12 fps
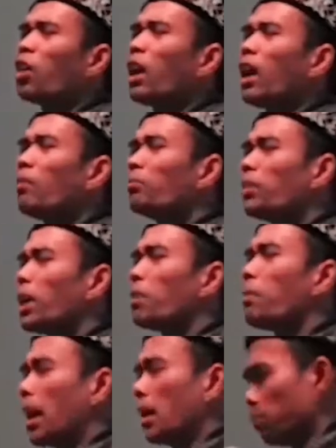kau
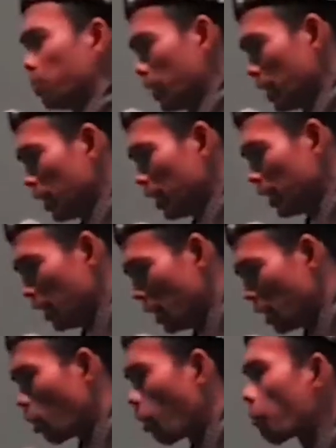ambil
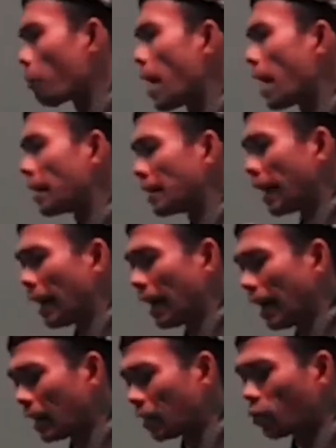babi, kau
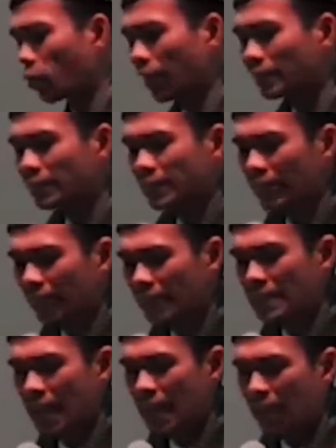panggang, kau kasih
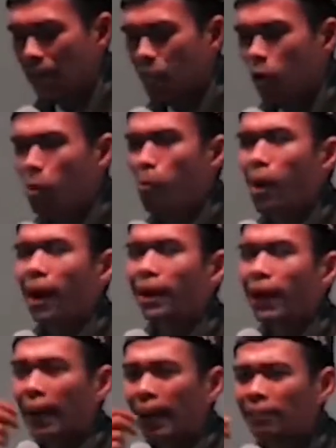kecap, kau
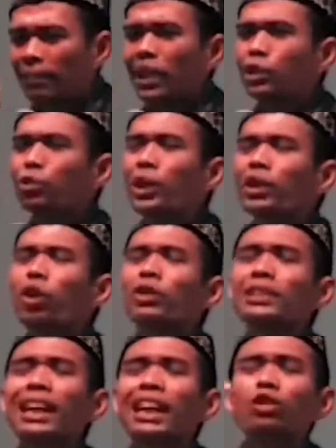makan, itu yang
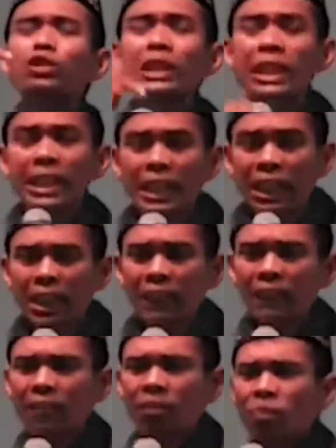dosa kau sendiri.
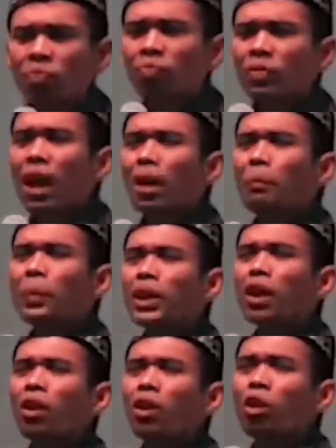
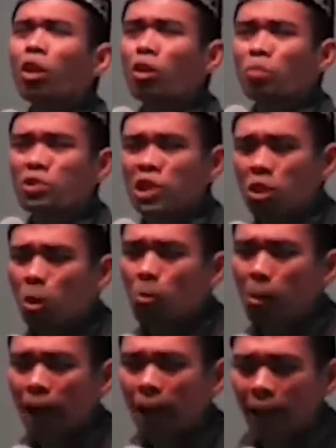Tapi kalau korupsi kau
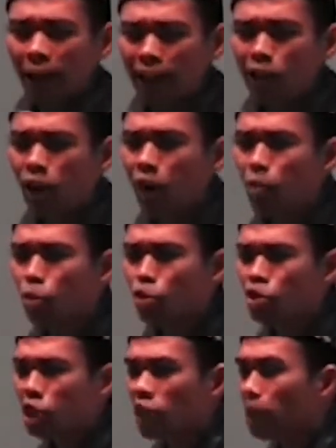makan, kau
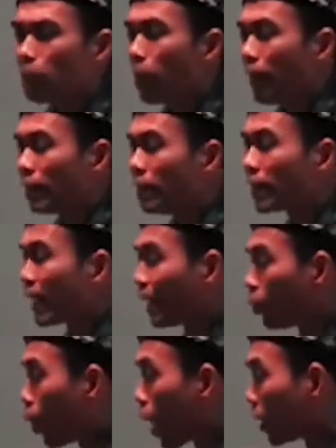mesti
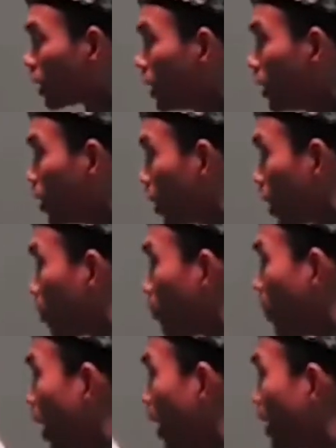kembalikan uang ini
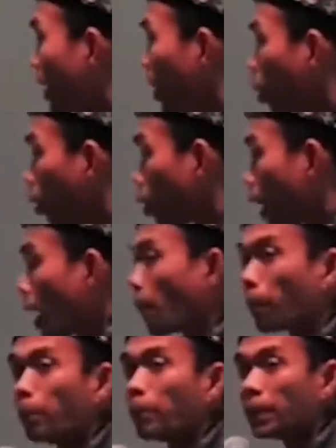kepada
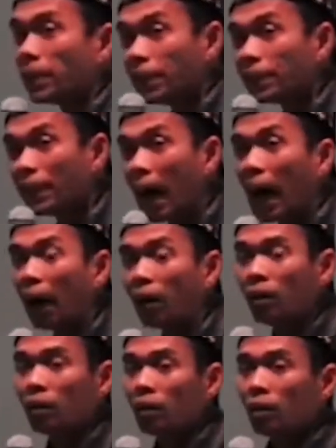orang pemiliknya.
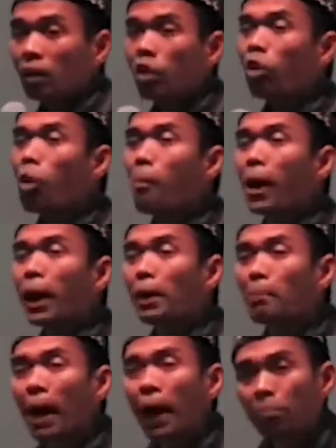Kalau kau
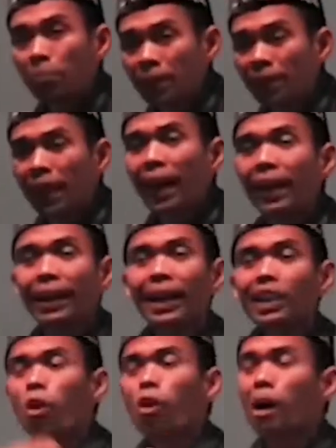makan babi di
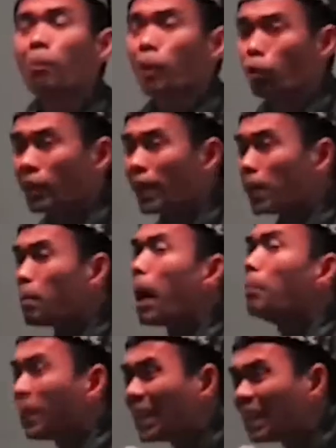akhirat kau nggak perlu nyari
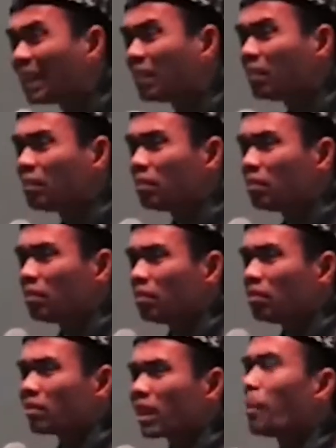babi.
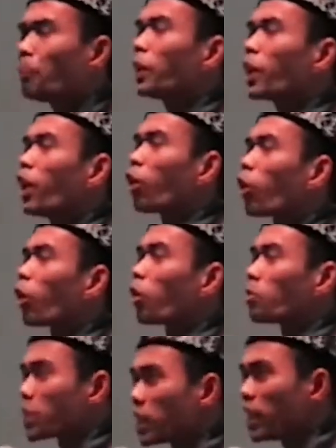Tapi kalau
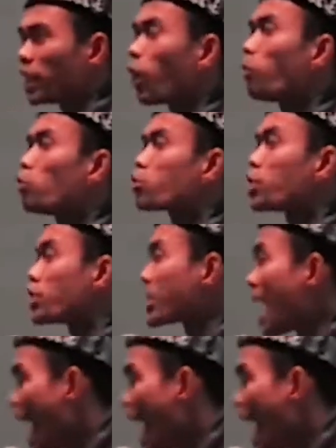korupsi kau mesti